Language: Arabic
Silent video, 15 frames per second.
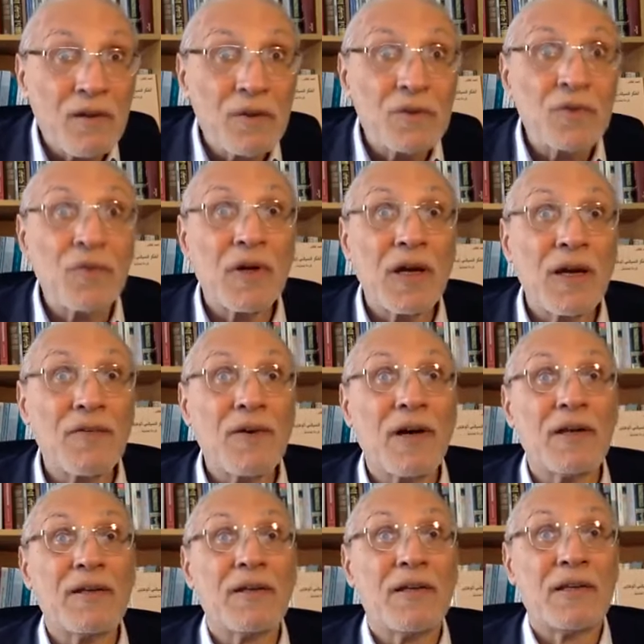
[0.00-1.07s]
شوفوا كيف
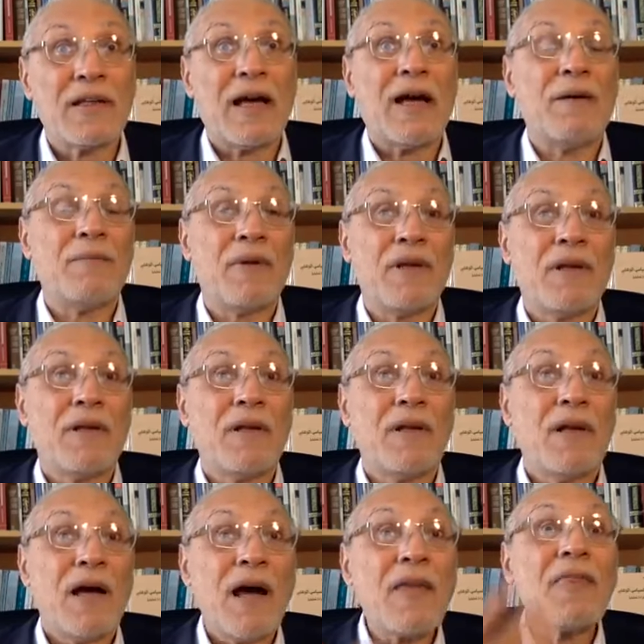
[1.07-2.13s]
كان يتعامل
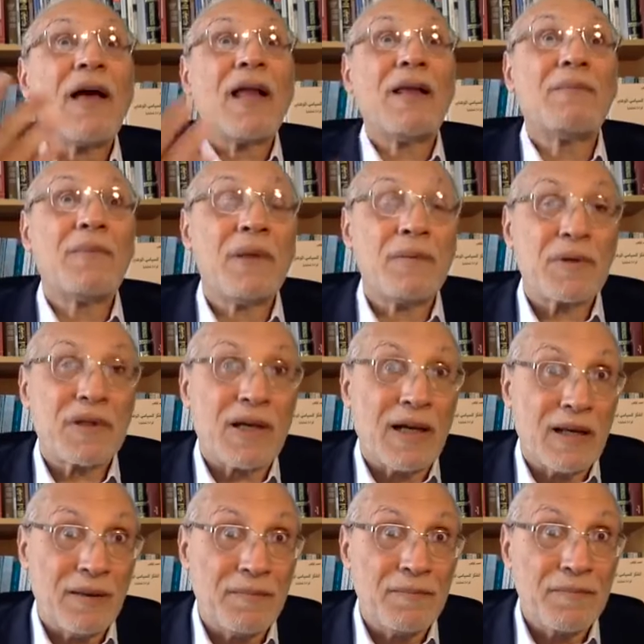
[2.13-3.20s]
هذا علي بن أبي
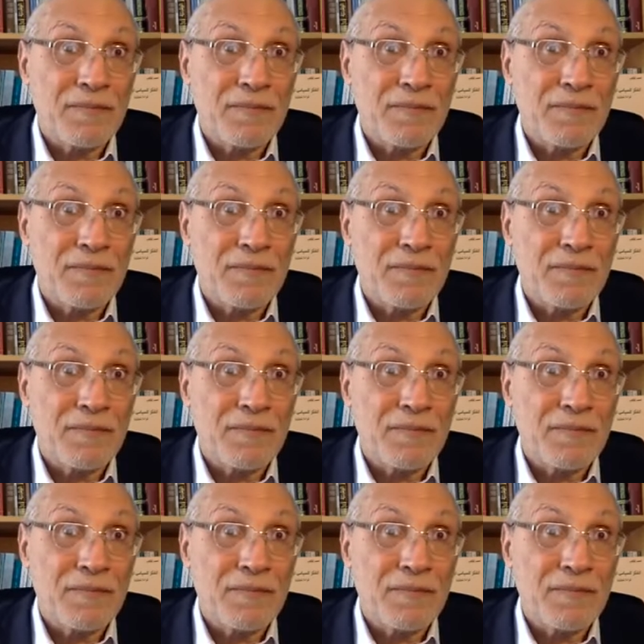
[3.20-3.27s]
طالب